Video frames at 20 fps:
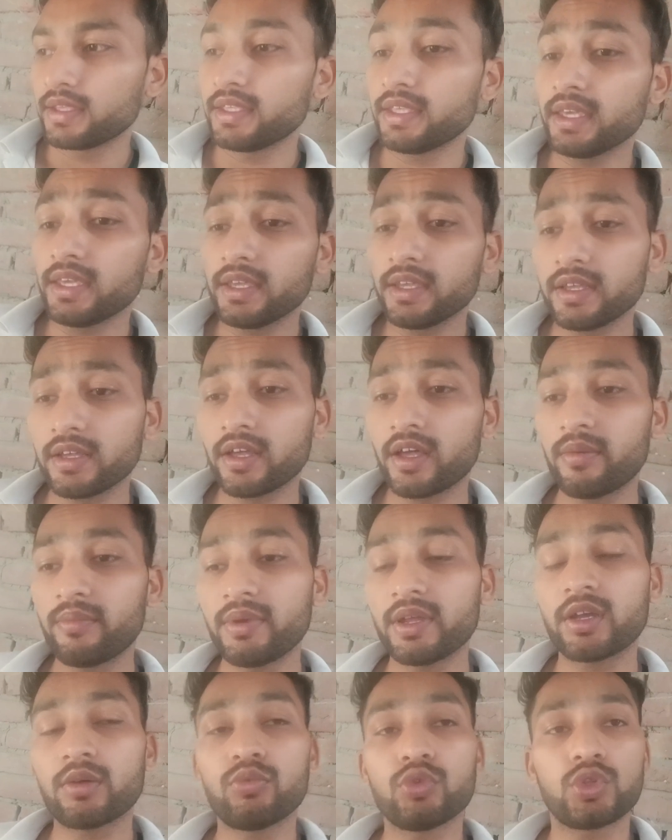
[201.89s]
ये
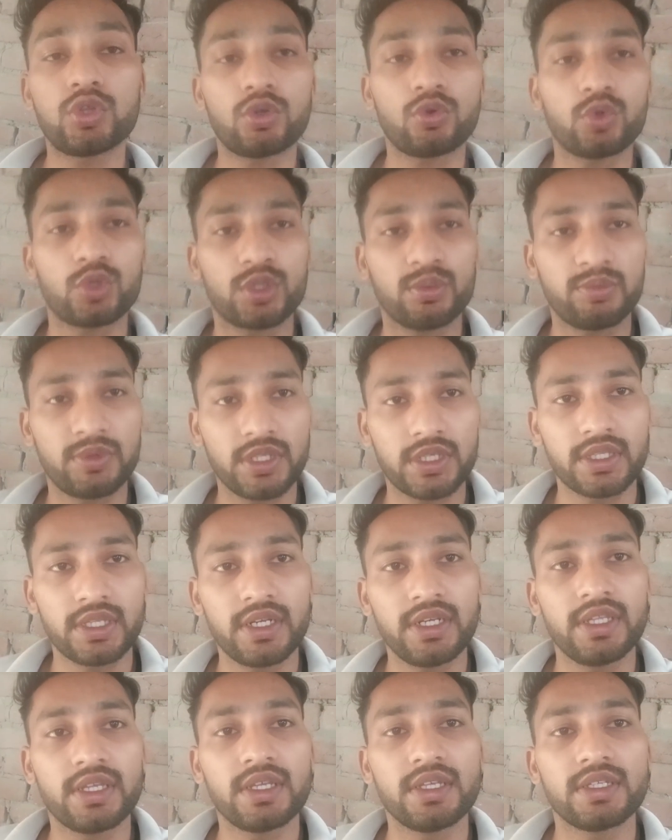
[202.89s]
हमने कबूतर को तब तक
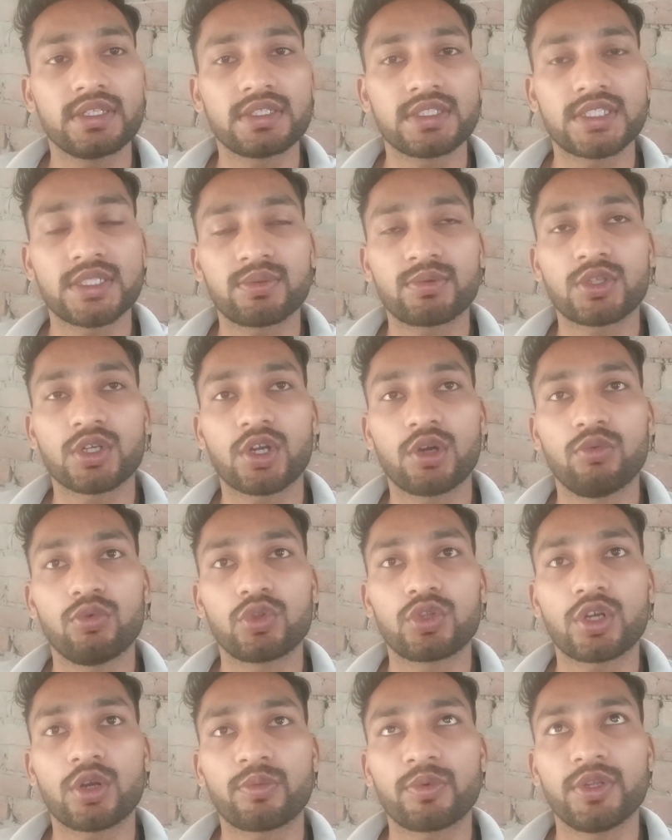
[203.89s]
देनी है जब तक
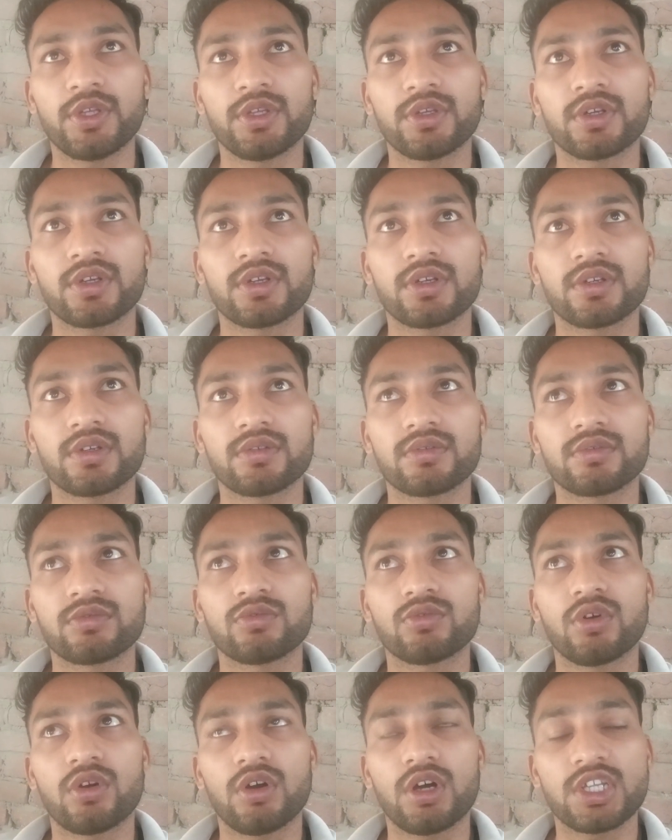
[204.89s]
कबूतर अपनी
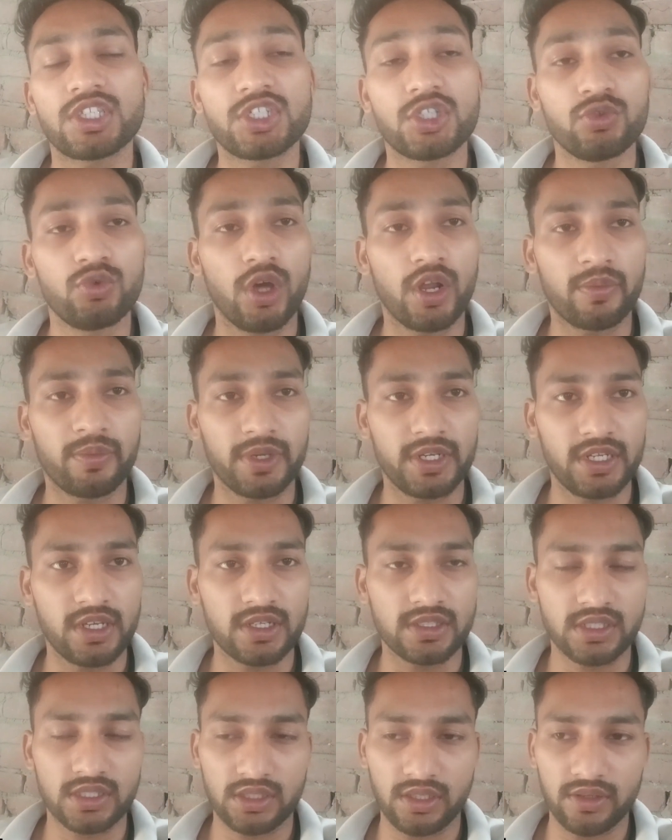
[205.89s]
अच्छी उड़ार पे नहीं
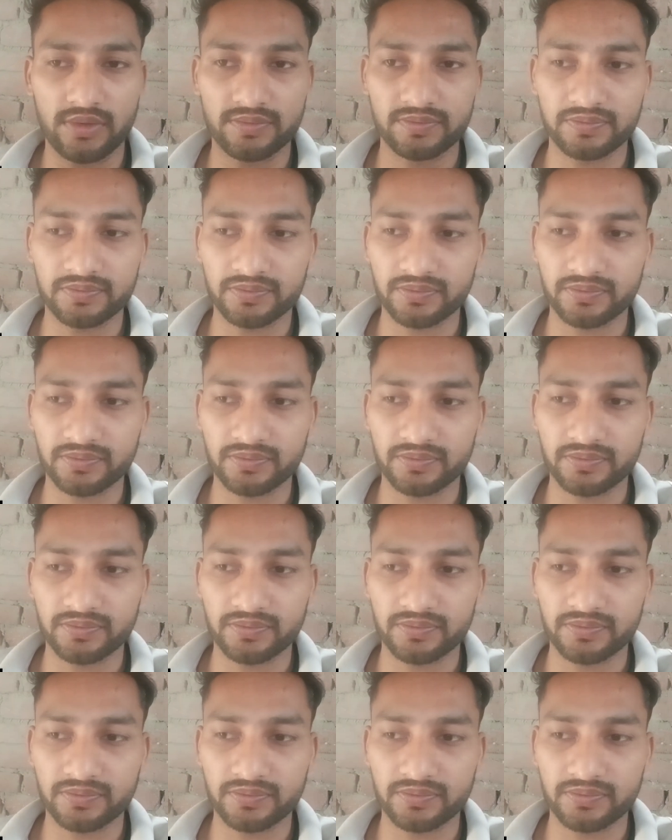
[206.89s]
आ जाता